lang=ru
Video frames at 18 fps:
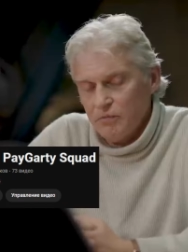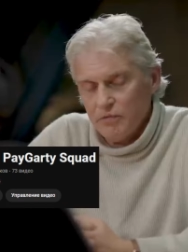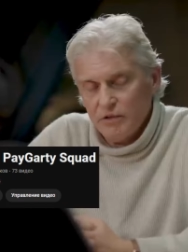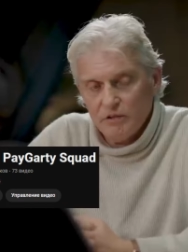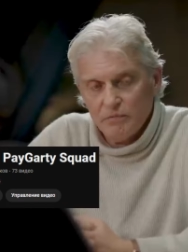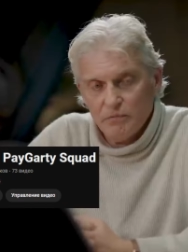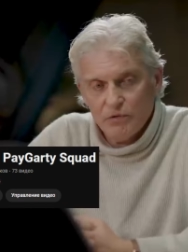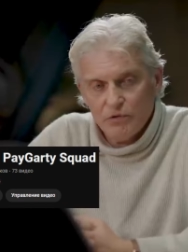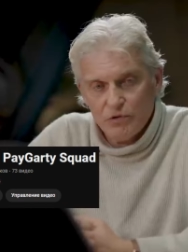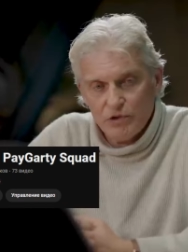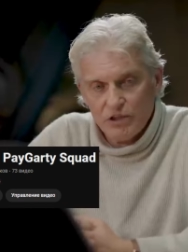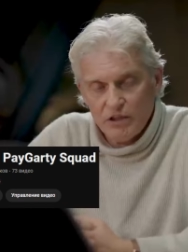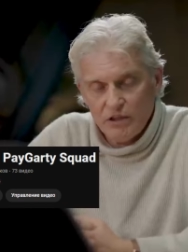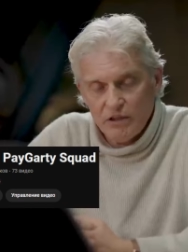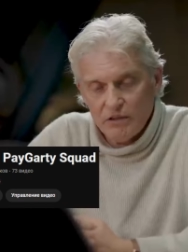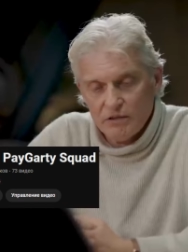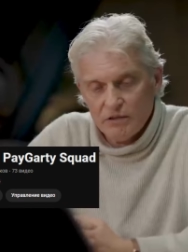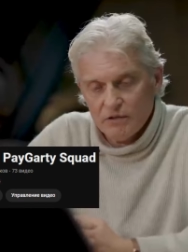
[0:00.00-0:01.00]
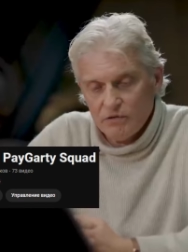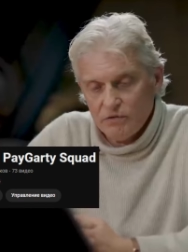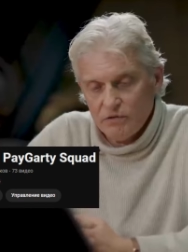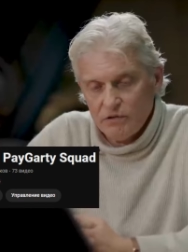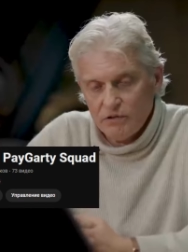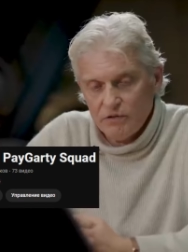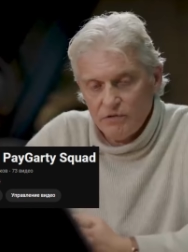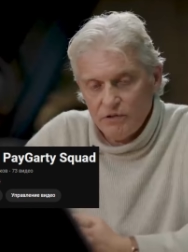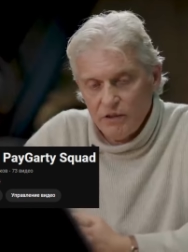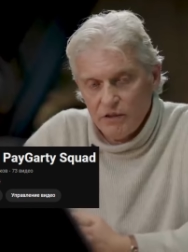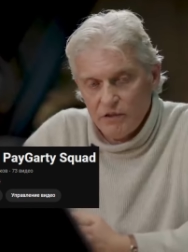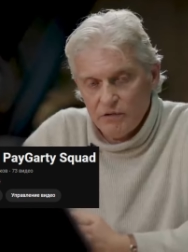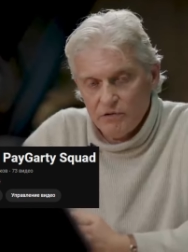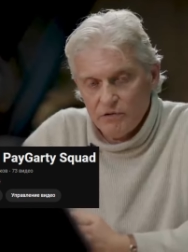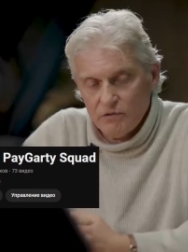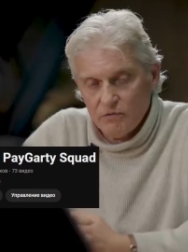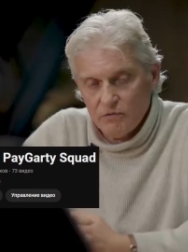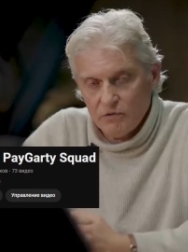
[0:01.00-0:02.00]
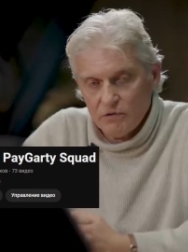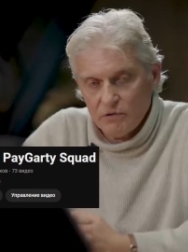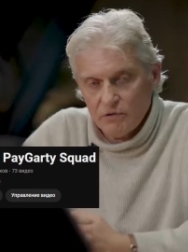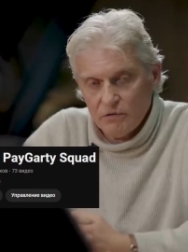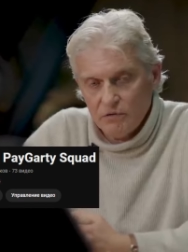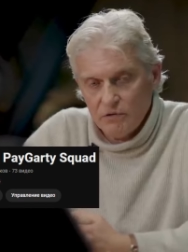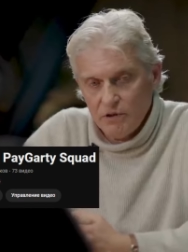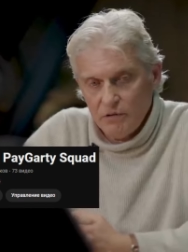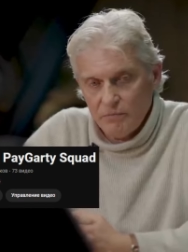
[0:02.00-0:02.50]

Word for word: мне это получается, но извиняюсь. Вот. Но ну, я